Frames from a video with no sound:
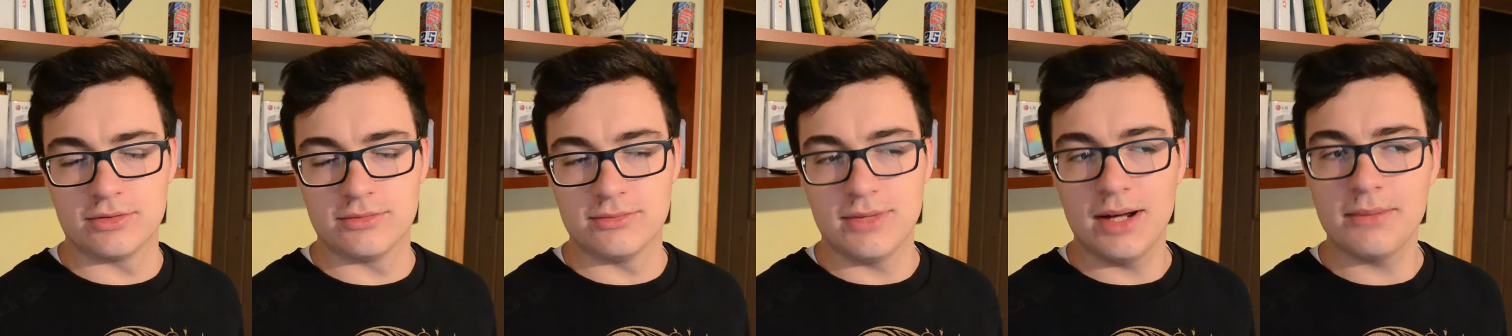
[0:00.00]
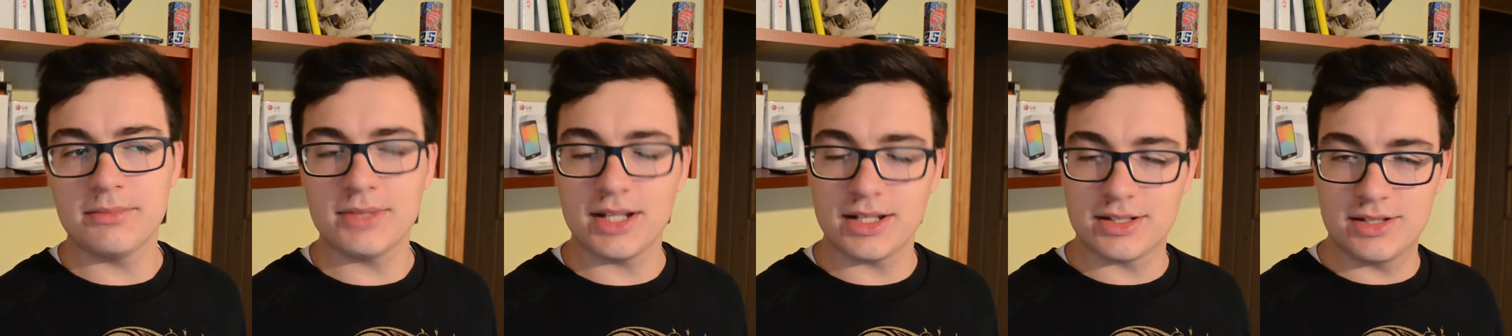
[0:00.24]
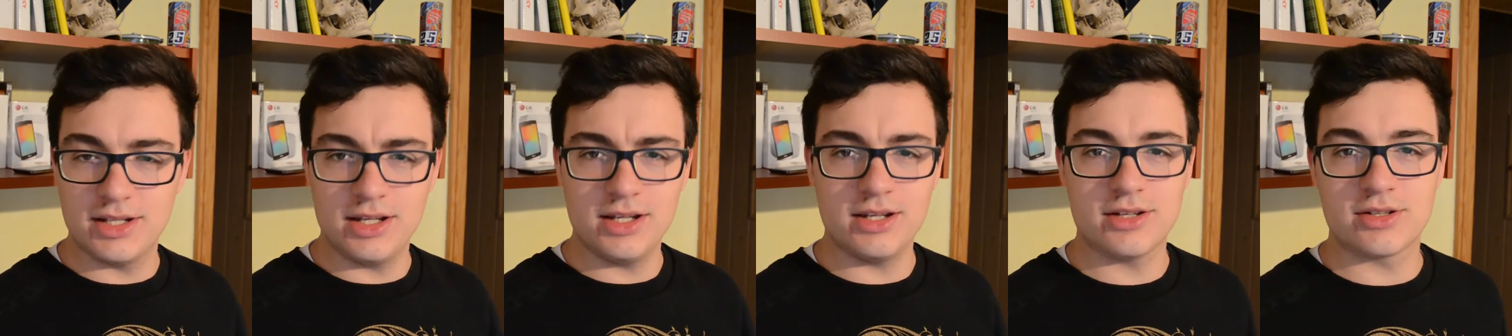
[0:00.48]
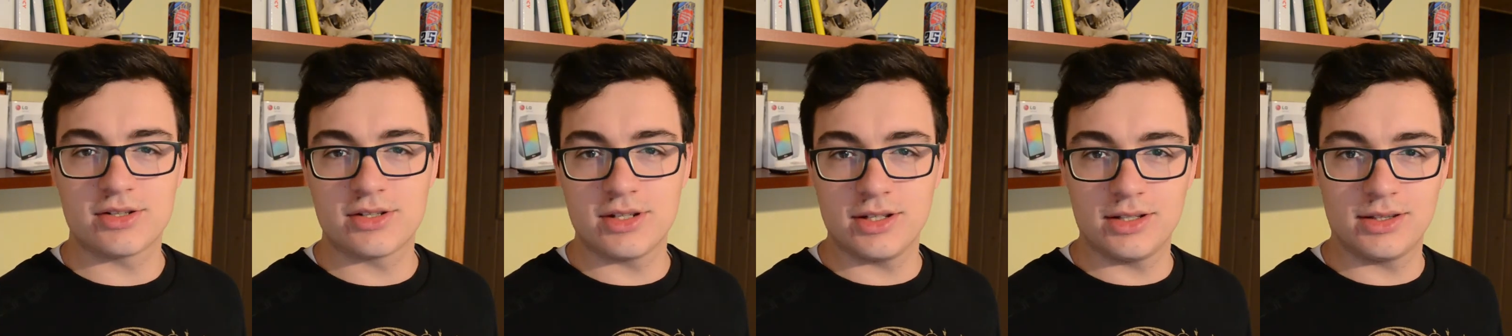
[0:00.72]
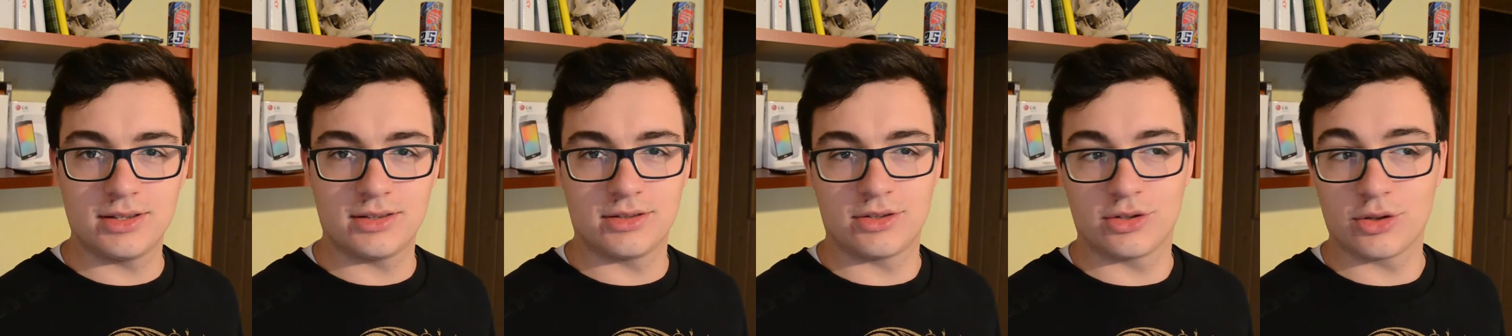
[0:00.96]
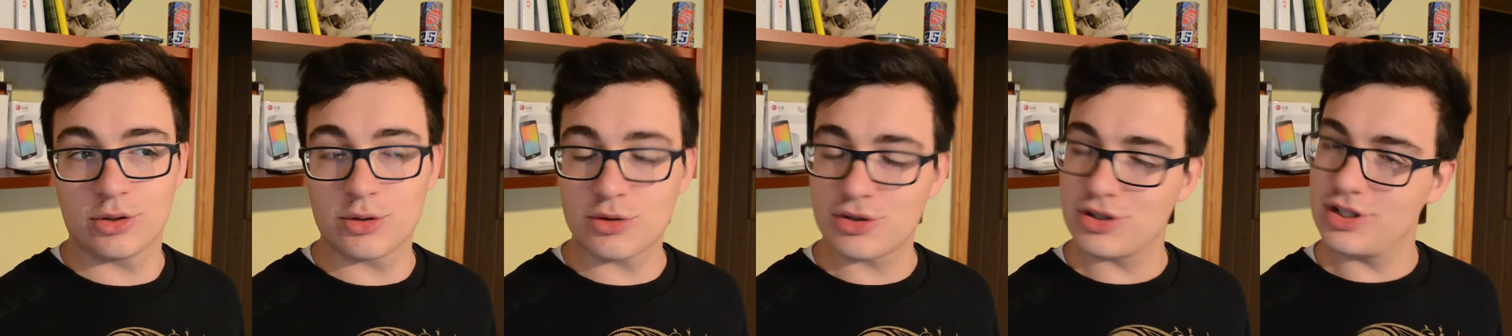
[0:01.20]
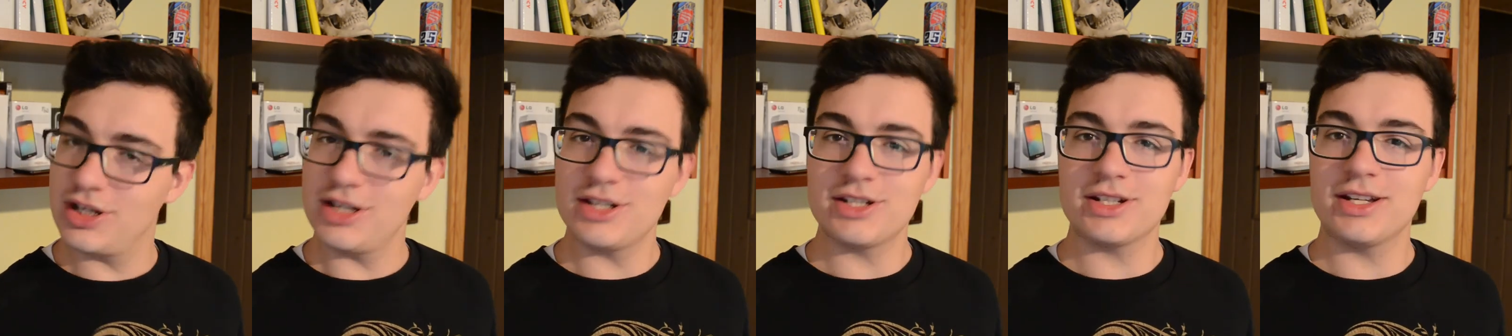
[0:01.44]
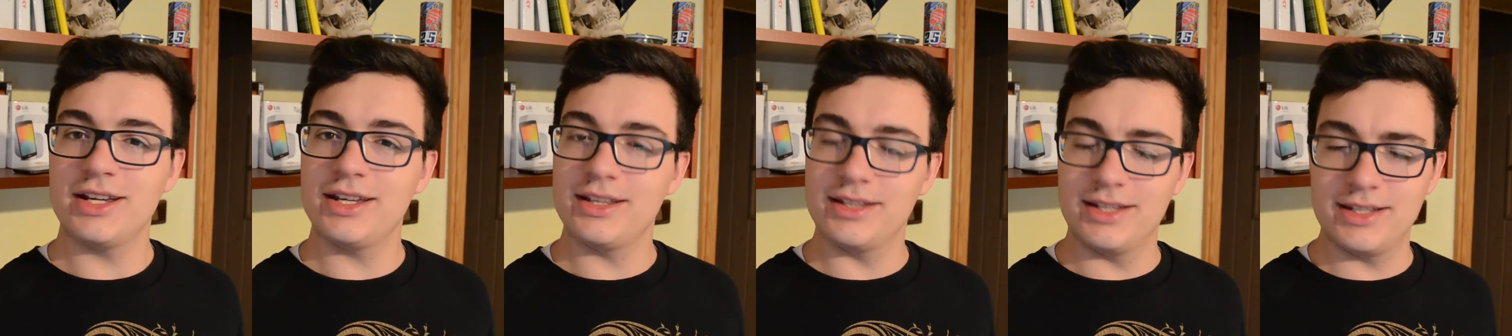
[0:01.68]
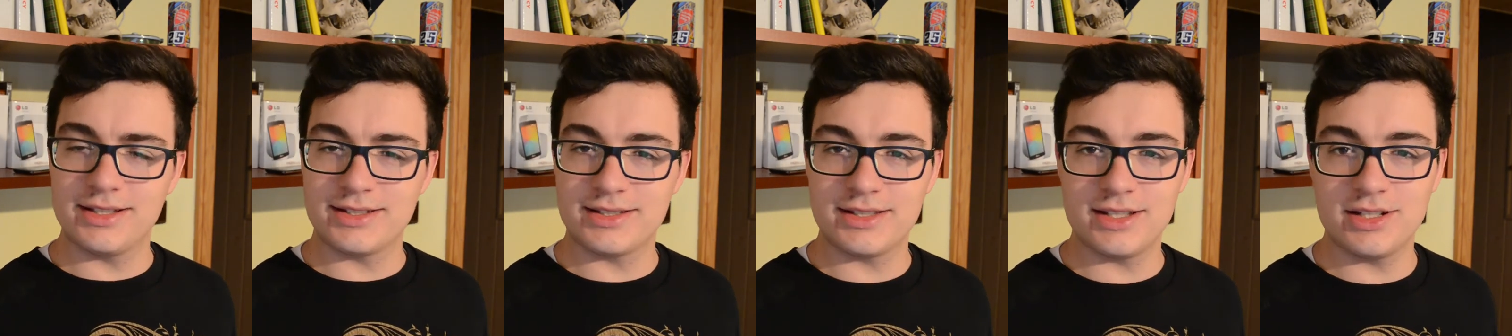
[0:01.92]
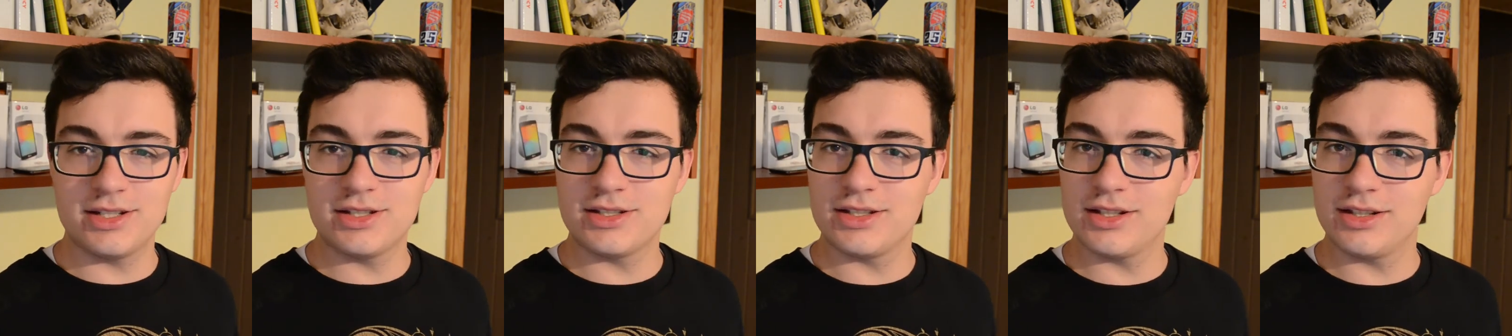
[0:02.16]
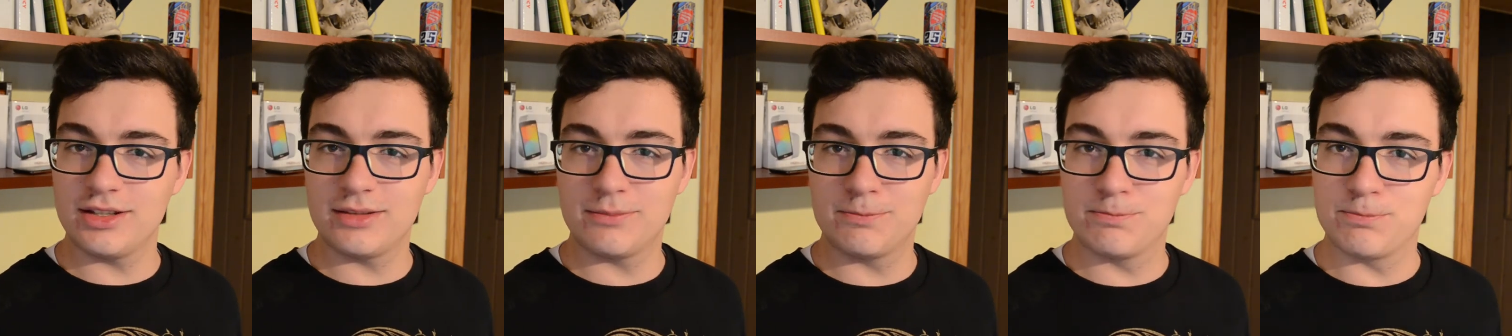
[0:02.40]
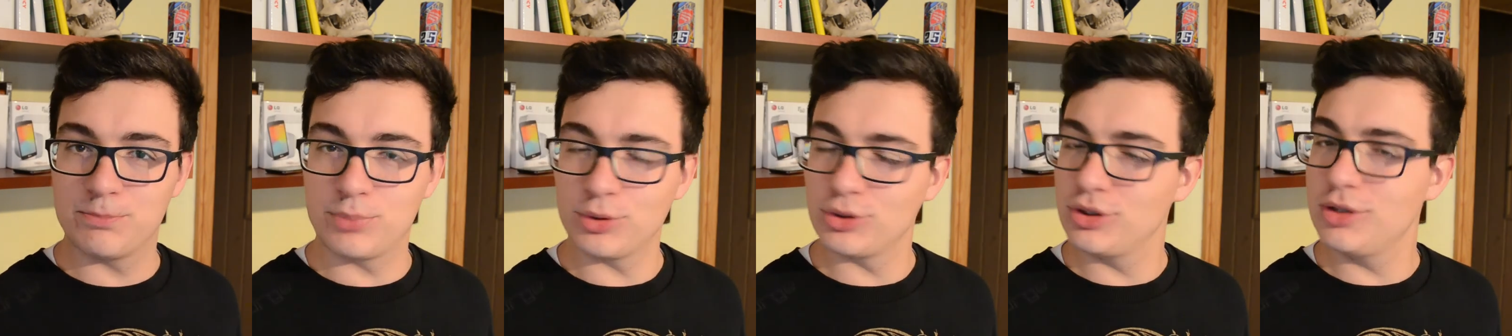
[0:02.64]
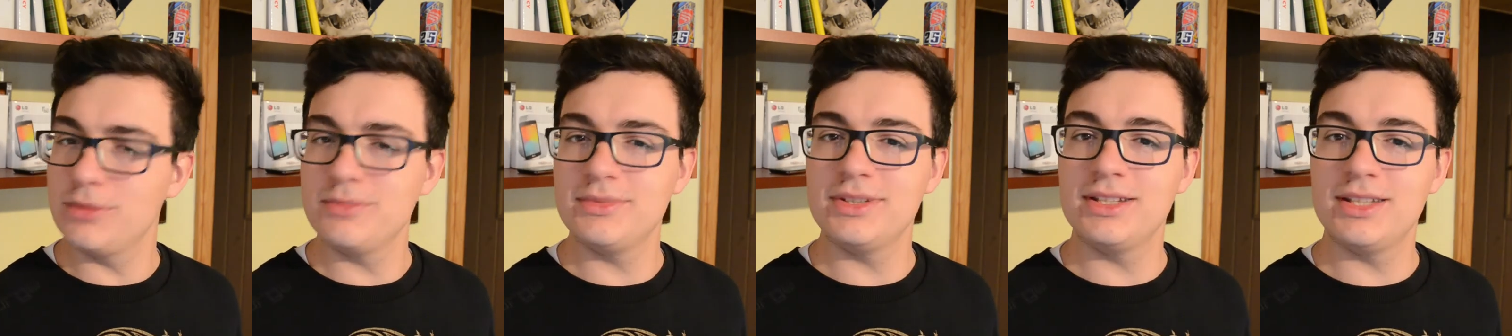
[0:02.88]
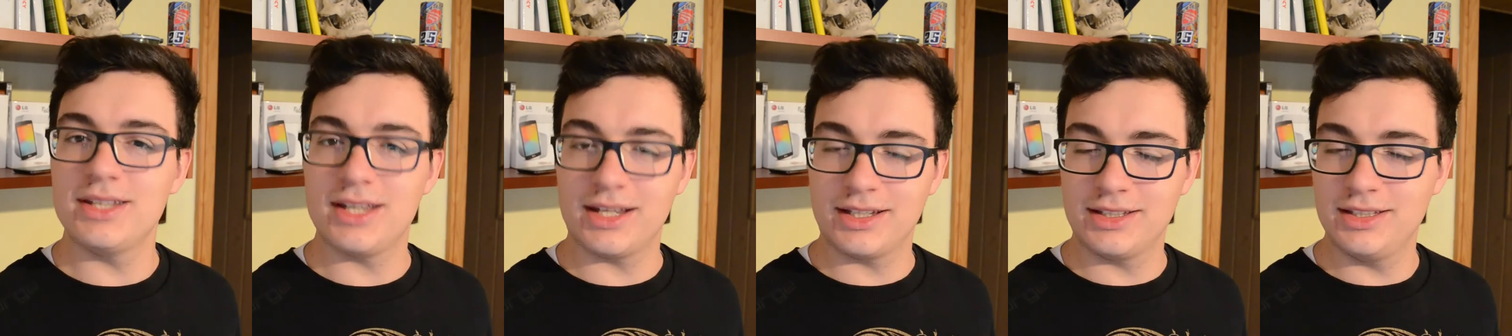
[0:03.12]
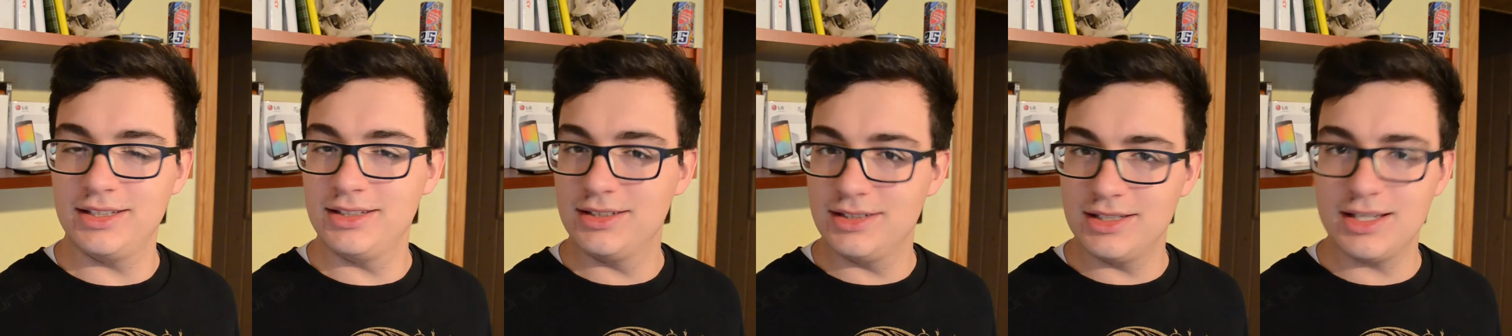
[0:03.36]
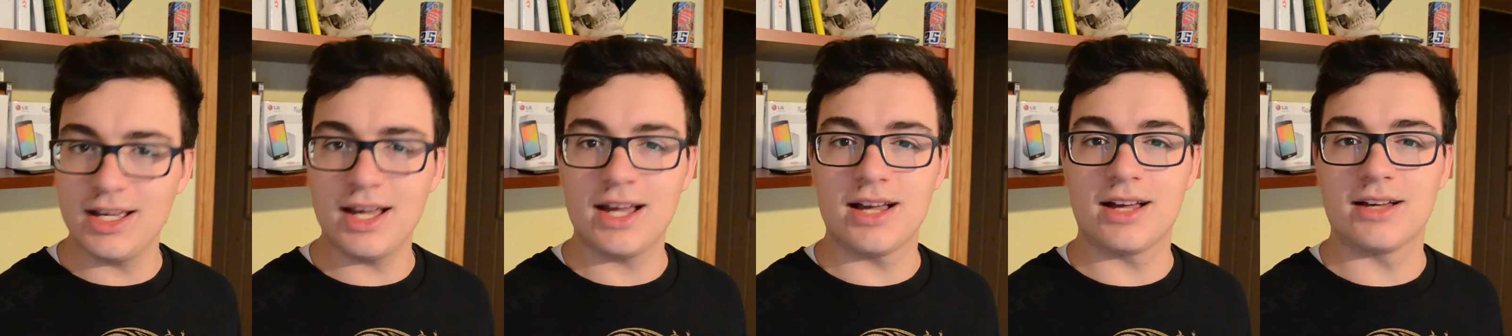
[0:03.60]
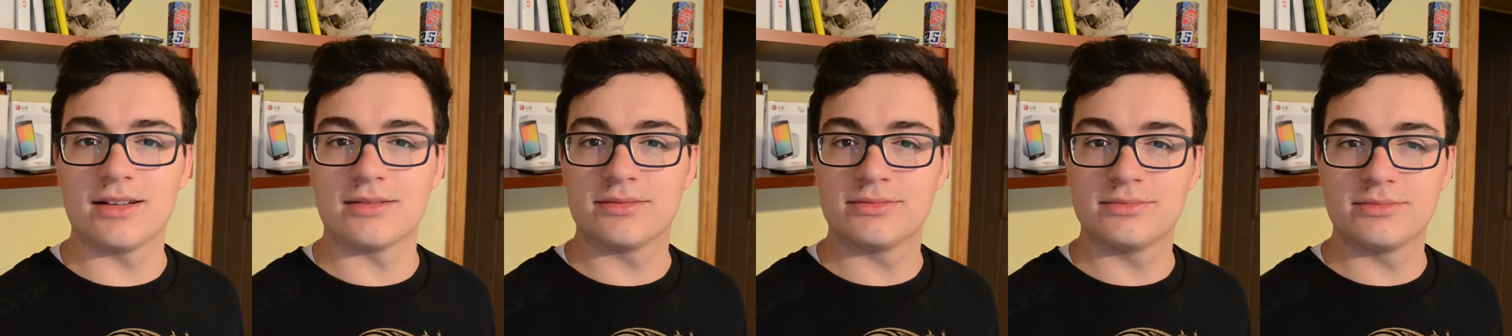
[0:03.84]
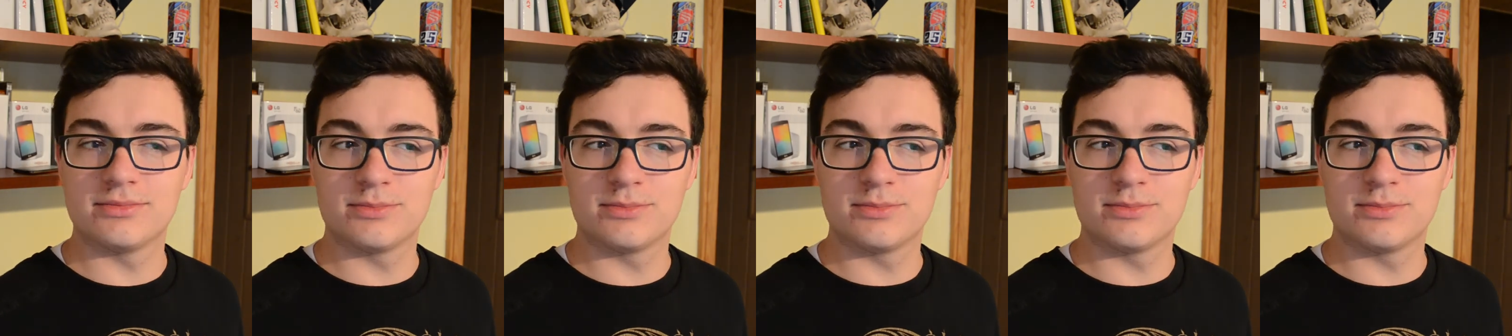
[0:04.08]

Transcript: Mam nadzieję, że troszeczkę jesteście podobnie jak i ja